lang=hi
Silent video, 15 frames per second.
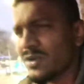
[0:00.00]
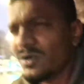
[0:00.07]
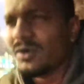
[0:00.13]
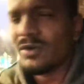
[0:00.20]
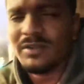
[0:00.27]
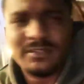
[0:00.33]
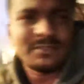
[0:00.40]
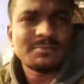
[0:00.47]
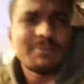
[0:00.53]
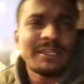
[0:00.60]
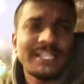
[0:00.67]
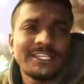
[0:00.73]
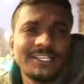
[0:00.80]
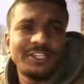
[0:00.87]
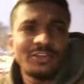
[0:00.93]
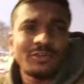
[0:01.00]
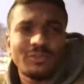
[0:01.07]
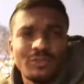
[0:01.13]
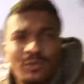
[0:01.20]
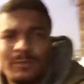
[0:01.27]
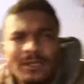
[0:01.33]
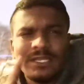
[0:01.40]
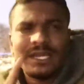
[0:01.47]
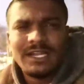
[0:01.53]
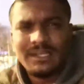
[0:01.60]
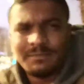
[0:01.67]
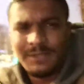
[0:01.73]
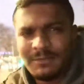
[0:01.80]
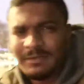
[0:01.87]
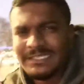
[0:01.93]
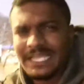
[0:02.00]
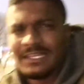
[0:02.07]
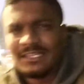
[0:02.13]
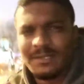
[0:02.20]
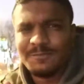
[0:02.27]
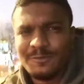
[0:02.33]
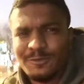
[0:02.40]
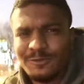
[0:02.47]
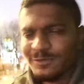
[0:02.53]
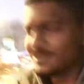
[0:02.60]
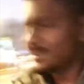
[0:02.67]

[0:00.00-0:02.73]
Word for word: और मैंने न्यू ग्लोबल कार्ड मैंने बताया था आपको